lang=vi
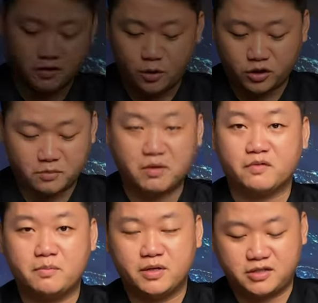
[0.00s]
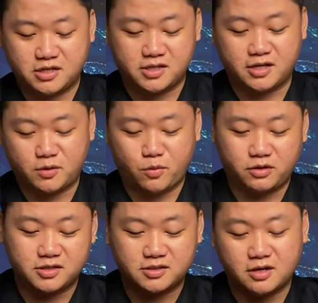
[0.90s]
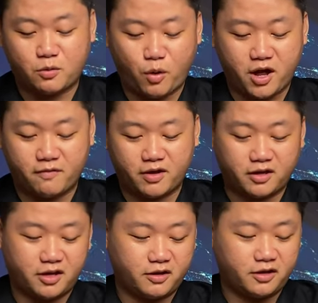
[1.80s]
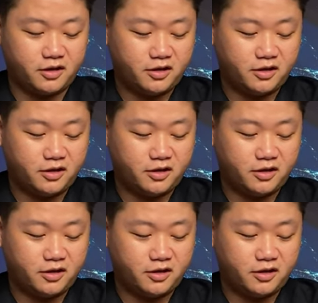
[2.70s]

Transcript: rồi thì mình mới chia sẻ cho mọi người sơ qua về